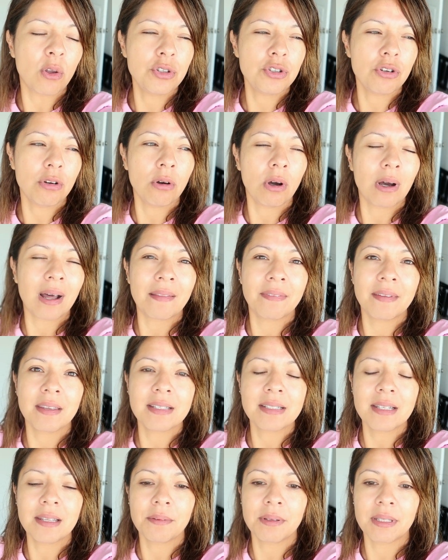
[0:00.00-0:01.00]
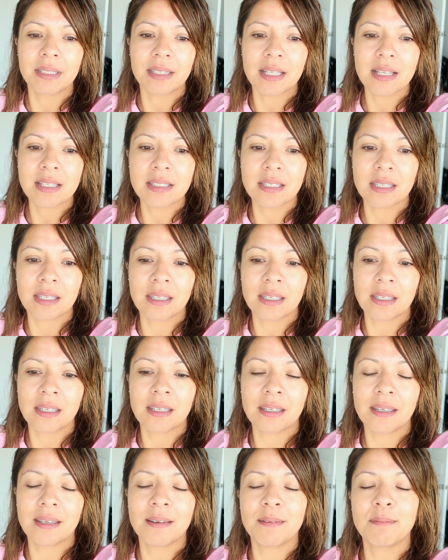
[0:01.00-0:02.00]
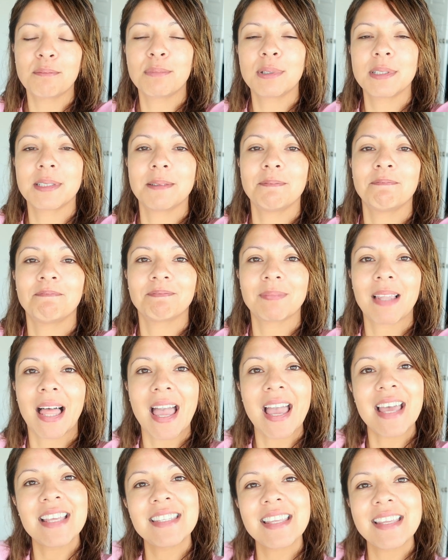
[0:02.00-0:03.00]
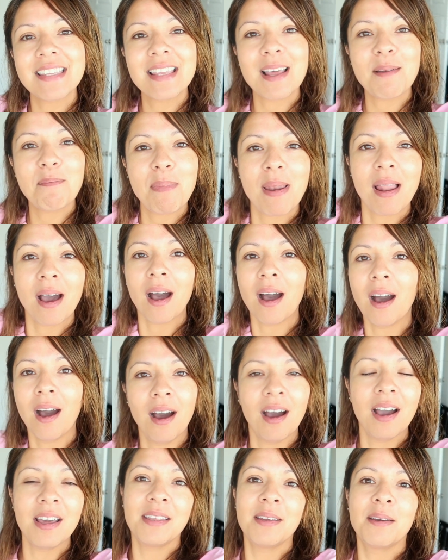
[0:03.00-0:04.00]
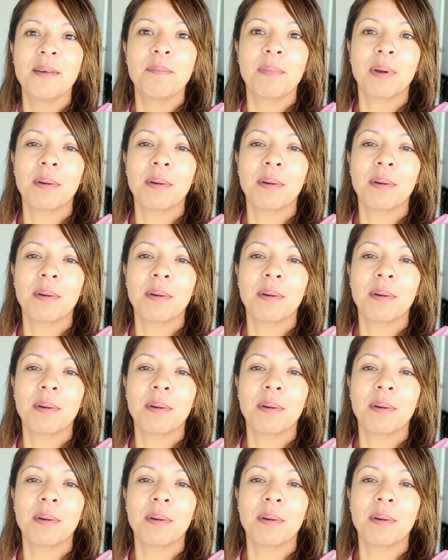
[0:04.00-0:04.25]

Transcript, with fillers: 8 a 10 libritas y pues sí, ese es el plan.